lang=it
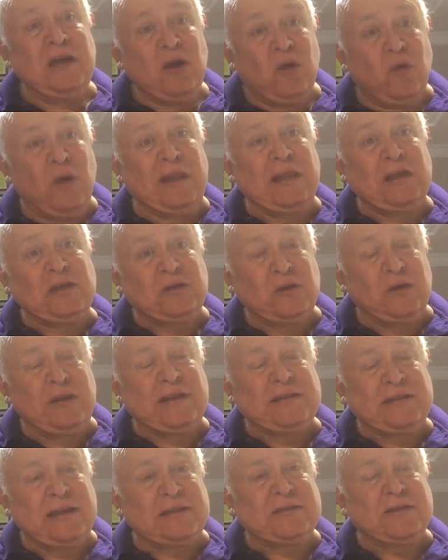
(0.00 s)
quali sono
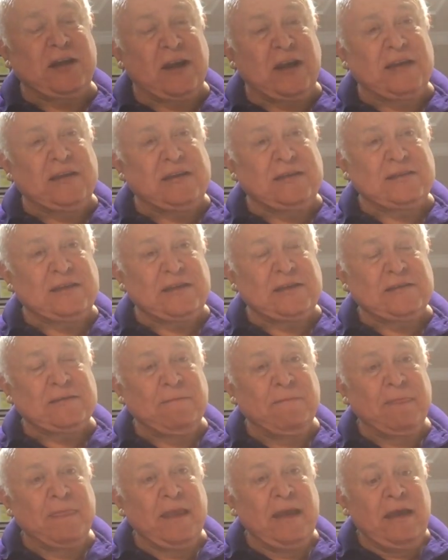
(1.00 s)
queste radici.
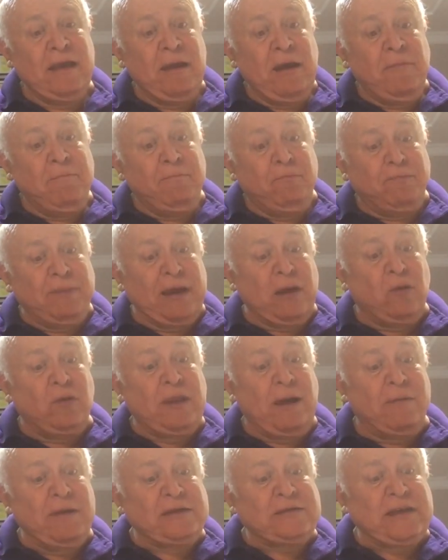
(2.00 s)
Però
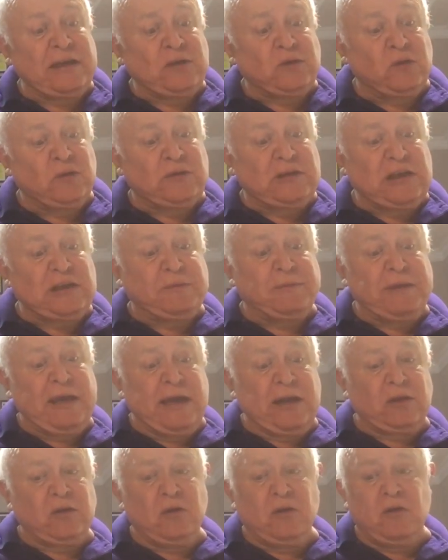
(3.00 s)
una volta
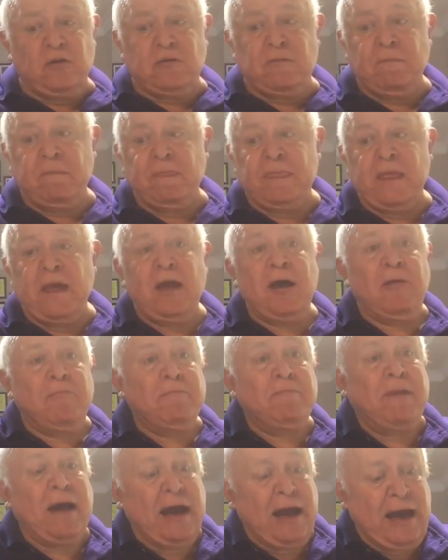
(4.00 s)
sveglio Gesù dice,
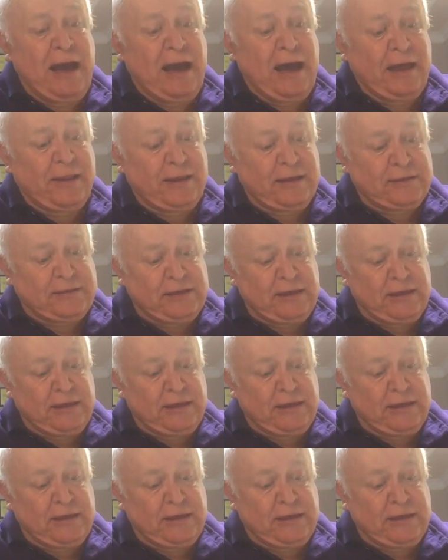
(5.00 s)
taci,